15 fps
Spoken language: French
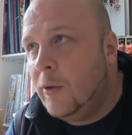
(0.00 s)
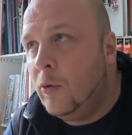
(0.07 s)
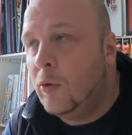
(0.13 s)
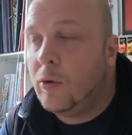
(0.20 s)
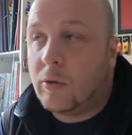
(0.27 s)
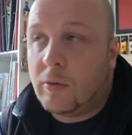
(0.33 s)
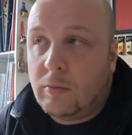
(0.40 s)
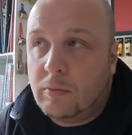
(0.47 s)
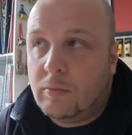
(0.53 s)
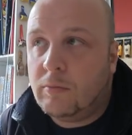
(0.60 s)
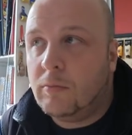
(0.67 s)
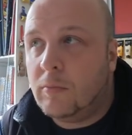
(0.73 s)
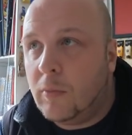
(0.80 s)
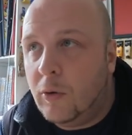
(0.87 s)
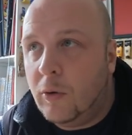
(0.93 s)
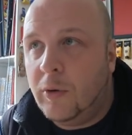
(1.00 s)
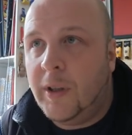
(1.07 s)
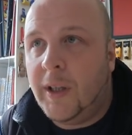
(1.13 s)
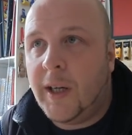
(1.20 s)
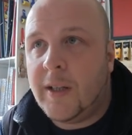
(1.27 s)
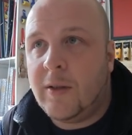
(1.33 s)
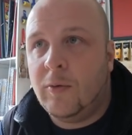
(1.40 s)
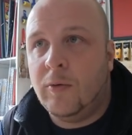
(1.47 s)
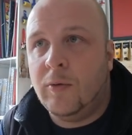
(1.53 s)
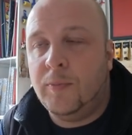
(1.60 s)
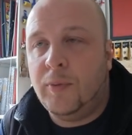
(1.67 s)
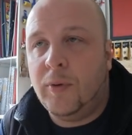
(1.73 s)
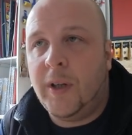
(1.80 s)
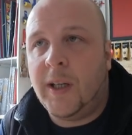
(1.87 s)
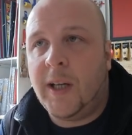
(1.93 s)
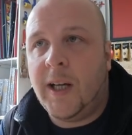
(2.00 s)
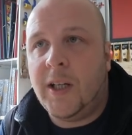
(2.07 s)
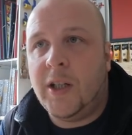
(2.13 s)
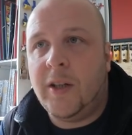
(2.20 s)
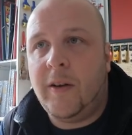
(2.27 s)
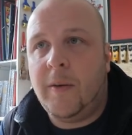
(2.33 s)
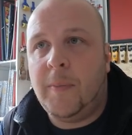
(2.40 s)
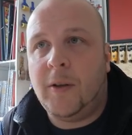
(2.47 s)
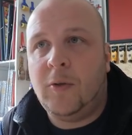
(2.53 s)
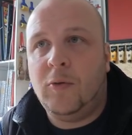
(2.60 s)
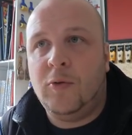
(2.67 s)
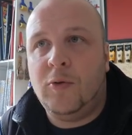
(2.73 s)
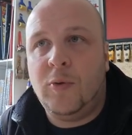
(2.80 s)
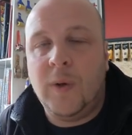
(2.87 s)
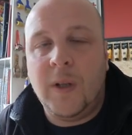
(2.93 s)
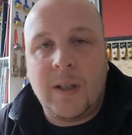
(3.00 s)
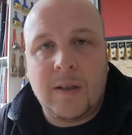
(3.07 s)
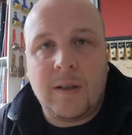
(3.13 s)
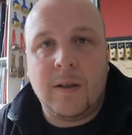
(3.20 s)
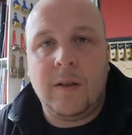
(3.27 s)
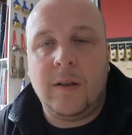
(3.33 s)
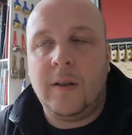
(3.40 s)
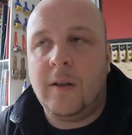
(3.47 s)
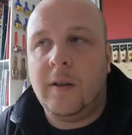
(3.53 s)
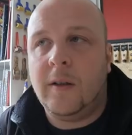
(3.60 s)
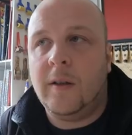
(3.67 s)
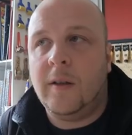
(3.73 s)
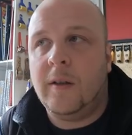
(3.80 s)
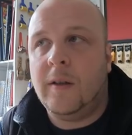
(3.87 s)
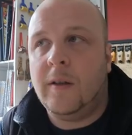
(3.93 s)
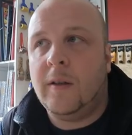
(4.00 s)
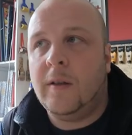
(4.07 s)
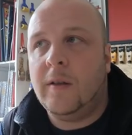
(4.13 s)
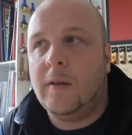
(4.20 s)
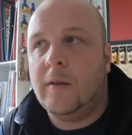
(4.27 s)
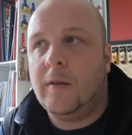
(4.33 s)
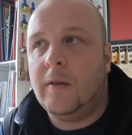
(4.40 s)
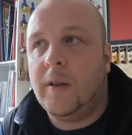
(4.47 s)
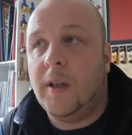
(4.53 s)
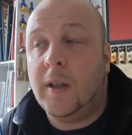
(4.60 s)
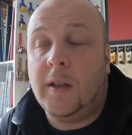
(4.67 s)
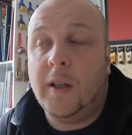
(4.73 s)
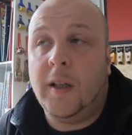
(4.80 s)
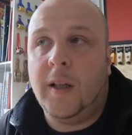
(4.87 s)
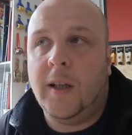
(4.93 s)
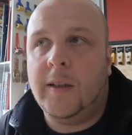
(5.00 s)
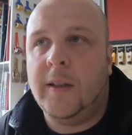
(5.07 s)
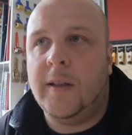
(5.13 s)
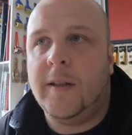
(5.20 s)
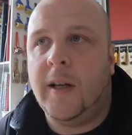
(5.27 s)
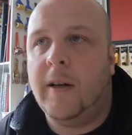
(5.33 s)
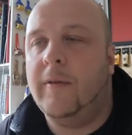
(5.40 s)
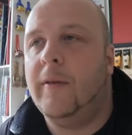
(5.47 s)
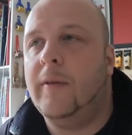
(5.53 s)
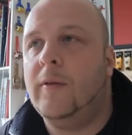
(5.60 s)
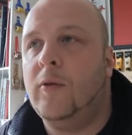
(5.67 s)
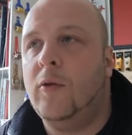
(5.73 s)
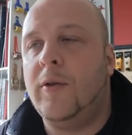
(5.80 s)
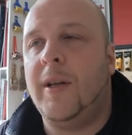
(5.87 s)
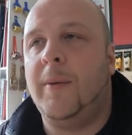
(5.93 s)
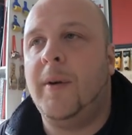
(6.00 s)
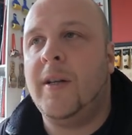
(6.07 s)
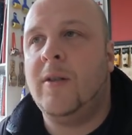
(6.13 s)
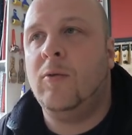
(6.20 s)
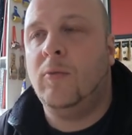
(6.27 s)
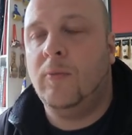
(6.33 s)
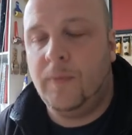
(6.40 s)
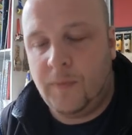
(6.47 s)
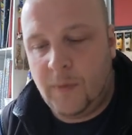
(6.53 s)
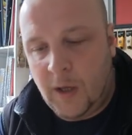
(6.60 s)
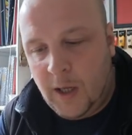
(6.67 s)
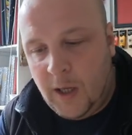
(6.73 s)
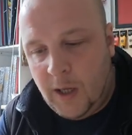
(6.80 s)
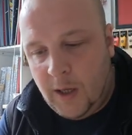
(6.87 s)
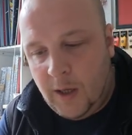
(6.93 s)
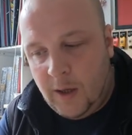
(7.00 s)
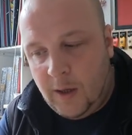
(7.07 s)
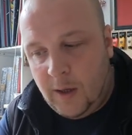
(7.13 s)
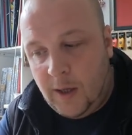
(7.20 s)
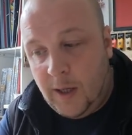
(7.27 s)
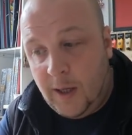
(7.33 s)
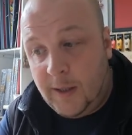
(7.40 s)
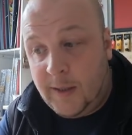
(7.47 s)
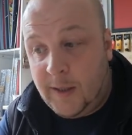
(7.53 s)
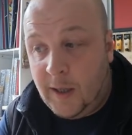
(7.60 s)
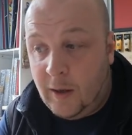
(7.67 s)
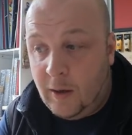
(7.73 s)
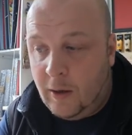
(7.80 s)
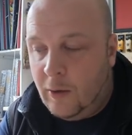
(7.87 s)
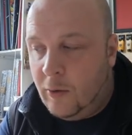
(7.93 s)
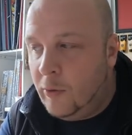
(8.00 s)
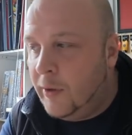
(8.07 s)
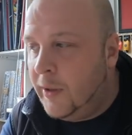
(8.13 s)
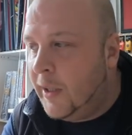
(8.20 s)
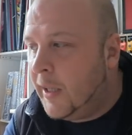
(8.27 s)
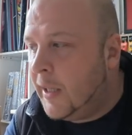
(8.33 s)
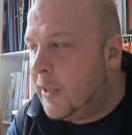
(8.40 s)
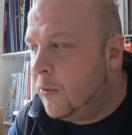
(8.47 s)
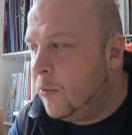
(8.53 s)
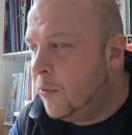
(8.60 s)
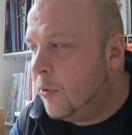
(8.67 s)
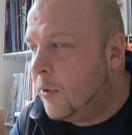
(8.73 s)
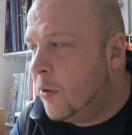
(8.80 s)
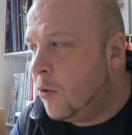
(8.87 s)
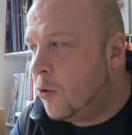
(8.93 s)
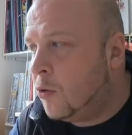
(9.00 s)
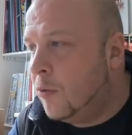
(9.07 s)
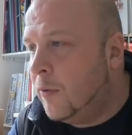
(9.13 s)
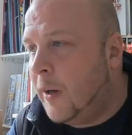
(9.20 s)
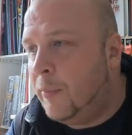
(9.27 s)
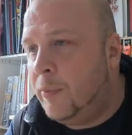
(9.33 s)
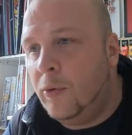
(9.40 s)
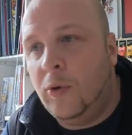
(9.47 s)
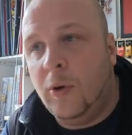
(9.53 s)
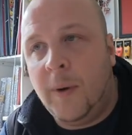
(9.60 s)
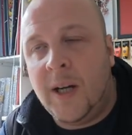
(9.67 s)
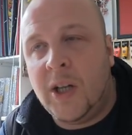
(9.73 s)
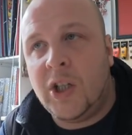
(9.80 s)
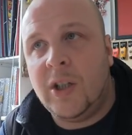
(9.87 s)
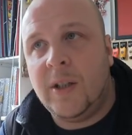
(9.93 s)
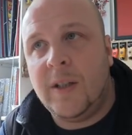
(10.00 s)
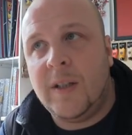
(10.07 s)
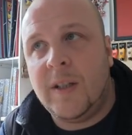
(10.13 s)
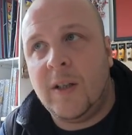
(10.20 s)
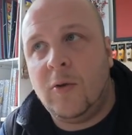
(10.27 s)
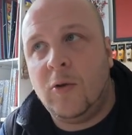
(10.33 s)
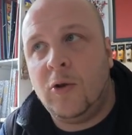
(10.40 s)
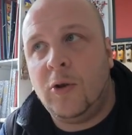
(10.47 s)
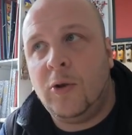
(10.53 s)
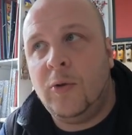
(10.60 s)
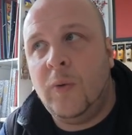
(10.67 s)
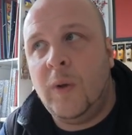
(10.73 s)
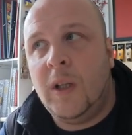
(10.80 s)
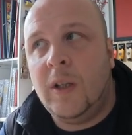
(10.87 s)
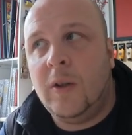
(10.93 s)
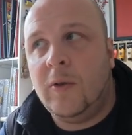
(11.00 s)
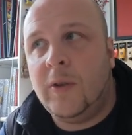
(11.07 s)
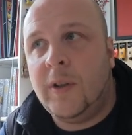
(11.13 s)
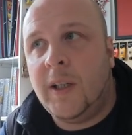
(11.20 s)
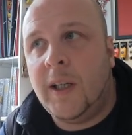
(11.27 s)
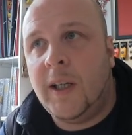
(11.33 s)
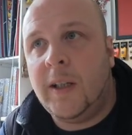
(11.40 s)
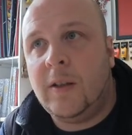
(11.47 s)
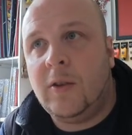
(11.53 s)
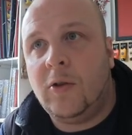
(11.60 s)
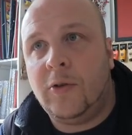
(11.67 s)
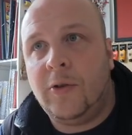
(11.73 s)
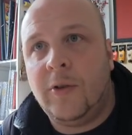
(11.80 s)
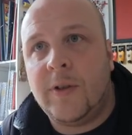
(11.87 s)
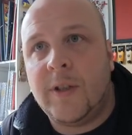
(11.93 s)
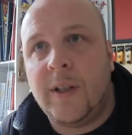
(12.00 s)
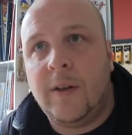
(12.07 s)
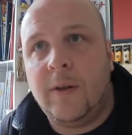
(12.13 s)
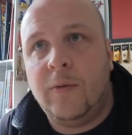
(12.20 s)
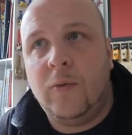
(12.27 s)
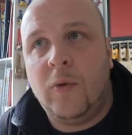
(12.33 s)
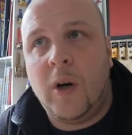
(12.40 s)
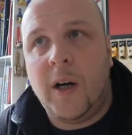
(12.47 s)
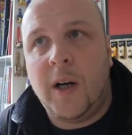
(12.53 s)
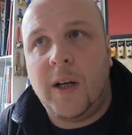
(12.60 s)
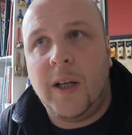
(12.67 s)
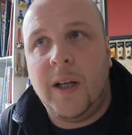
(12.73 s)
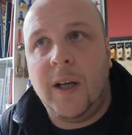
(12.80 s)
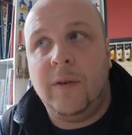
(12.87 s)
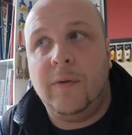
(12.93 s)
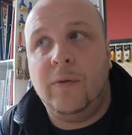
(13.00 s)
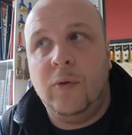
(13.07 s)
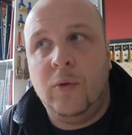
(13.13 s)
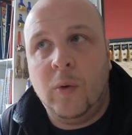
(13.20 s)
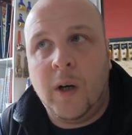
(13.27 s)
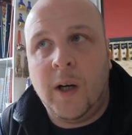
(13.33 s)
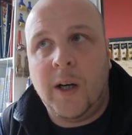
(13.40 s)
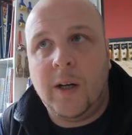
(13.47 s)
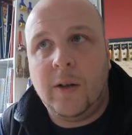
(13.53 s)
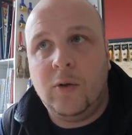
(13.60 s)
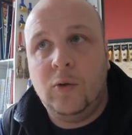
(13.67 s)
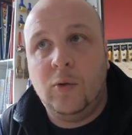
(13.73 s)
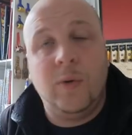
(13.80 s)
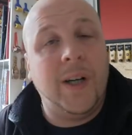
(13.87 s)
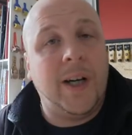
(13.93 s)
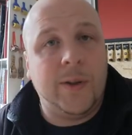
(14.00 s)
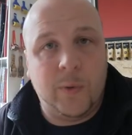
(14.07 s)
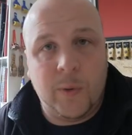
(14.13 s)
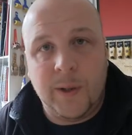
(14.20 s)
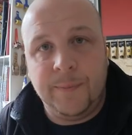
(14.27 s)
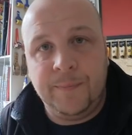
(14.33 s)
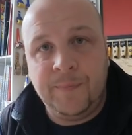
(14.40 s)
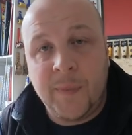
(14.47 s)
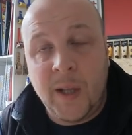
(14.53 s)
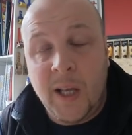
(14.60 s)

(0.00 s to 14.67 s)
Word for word: Donc, l'une des raisons pour lesquelles j'avais pas tout de suite euh, été l'un des élèves. Deuxième raison, et c'est l'une des raisons que je trouve la plus dommage, c'est qu'aujourd'hui, on a tendance à voir et à vouloir tout gratuit.